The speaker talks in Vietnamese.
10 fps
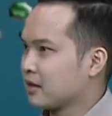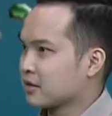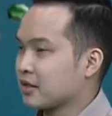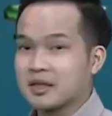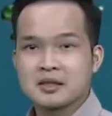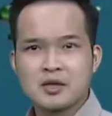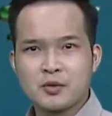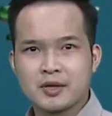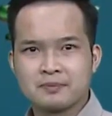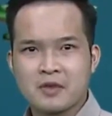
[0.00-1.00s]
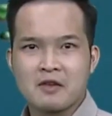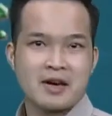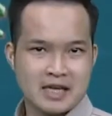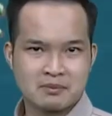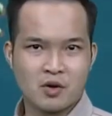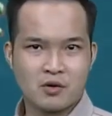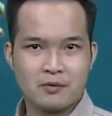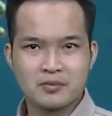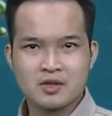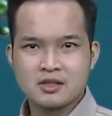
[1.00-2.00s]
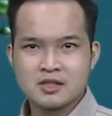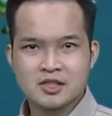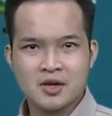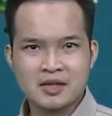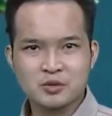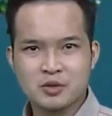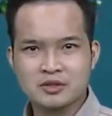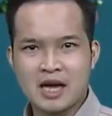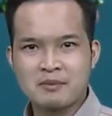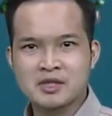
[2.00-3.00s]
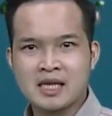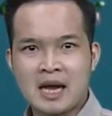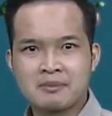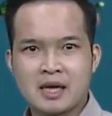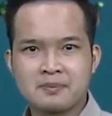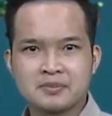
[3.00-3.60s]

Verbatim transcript: Còn ở Tây Nguyên và Nam Bộ, do đang tồn tại một rãnh áp thấp